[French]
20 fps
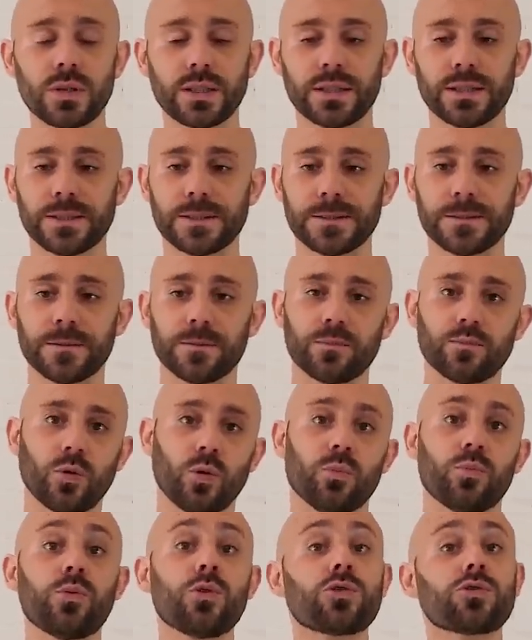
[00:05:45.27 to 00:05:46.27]
euh,
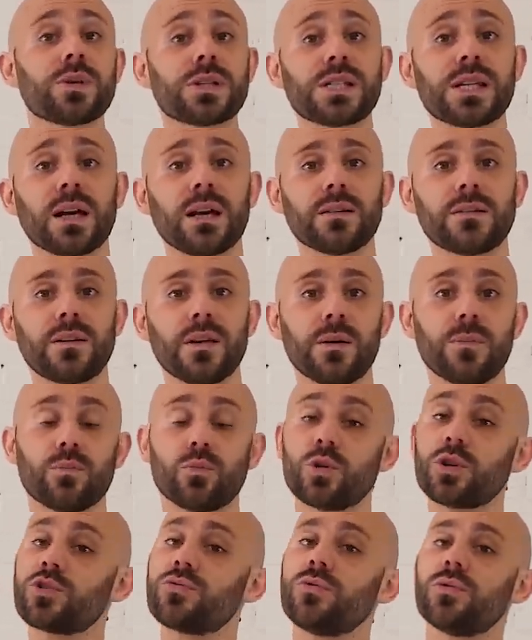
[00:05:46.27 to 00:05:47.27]
pour choisir un thème,
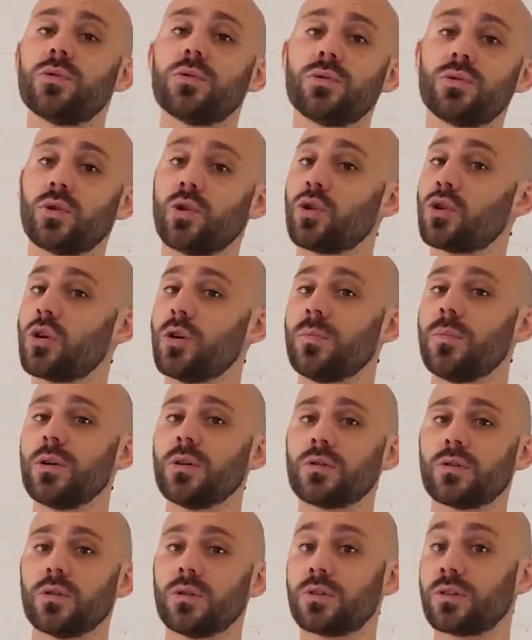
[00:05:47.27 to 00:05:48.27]
moi, je vous
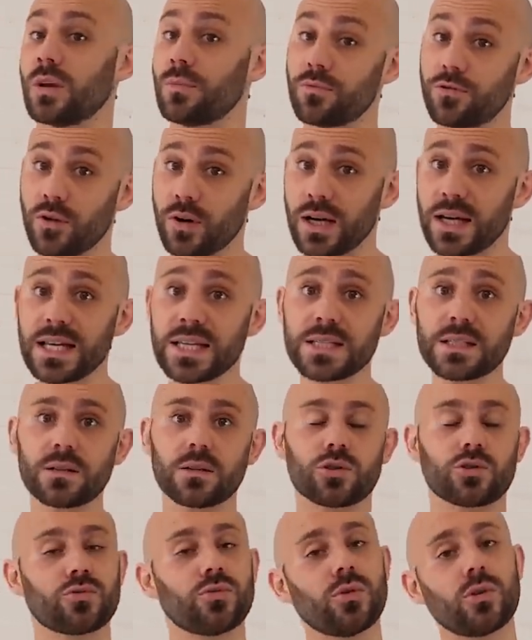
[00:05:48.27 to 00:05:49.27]
recommande Thème
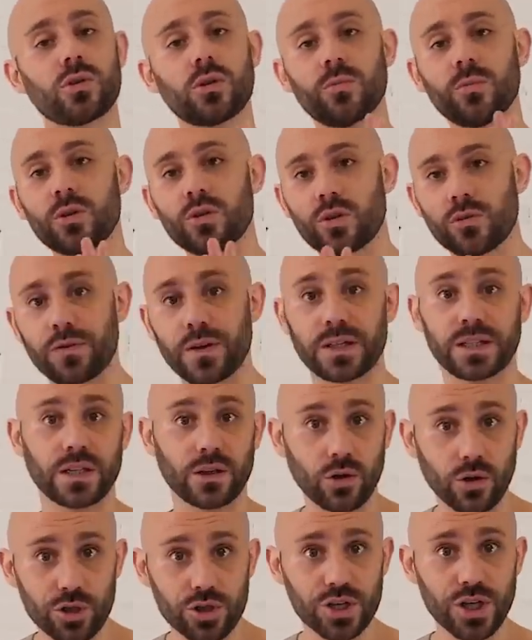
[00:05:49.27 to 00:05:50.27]
Forest, je vous recommande de faire des
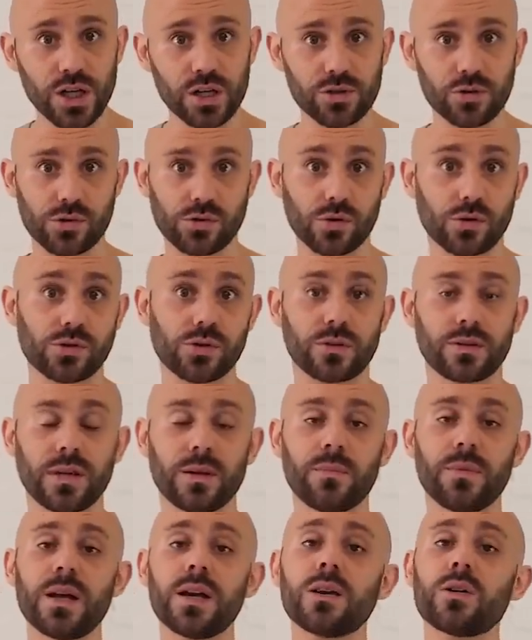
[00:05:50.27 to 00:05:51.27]
recherches sur ce
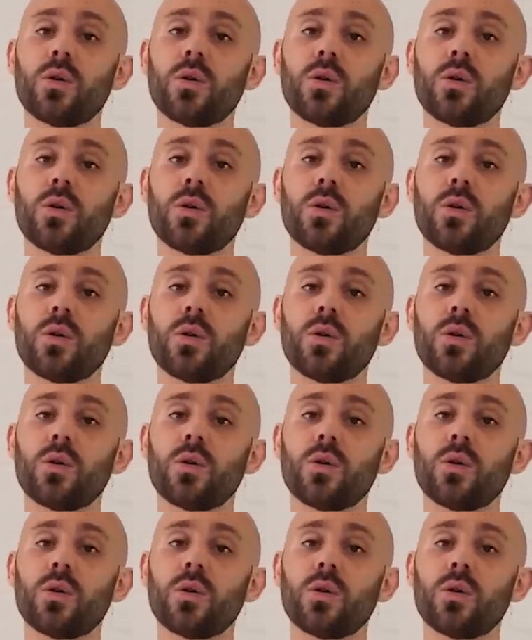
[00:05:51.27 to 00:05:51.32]
thème-là.